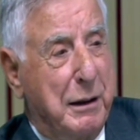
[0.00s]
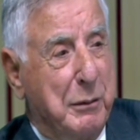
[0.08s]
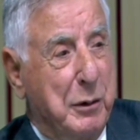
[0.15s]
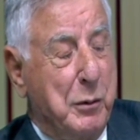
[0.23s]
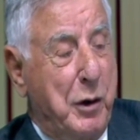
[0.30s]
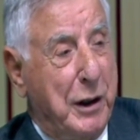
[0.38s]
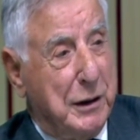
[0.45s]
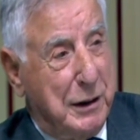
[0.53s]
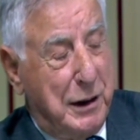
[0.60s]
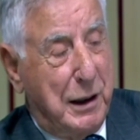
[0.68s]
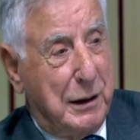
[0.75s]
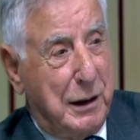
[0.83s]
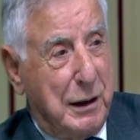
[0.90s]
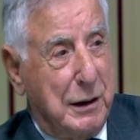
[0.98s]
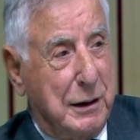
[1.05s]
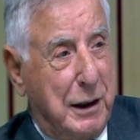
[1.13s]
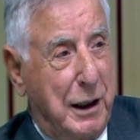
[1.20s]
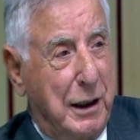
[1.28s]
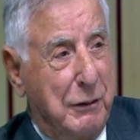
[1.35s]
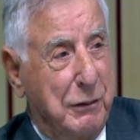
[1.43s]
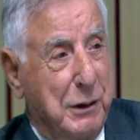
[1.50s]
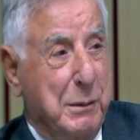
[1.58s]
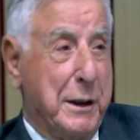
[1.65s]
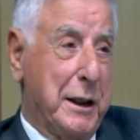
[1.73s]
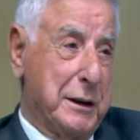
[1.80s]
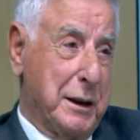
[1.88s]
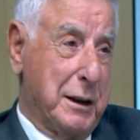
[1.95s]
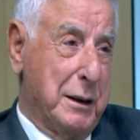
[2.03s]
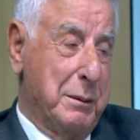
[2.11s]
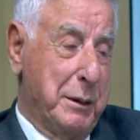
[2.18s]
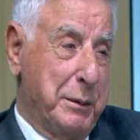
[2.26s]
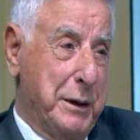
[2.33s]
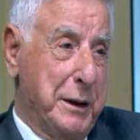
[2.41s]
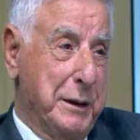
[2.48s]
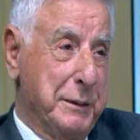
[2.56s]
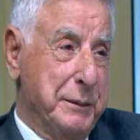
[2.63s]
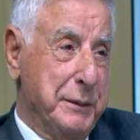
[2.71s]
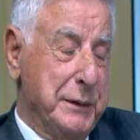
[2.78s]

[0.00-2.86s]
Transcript: من محددات القتال في المناطق المبنية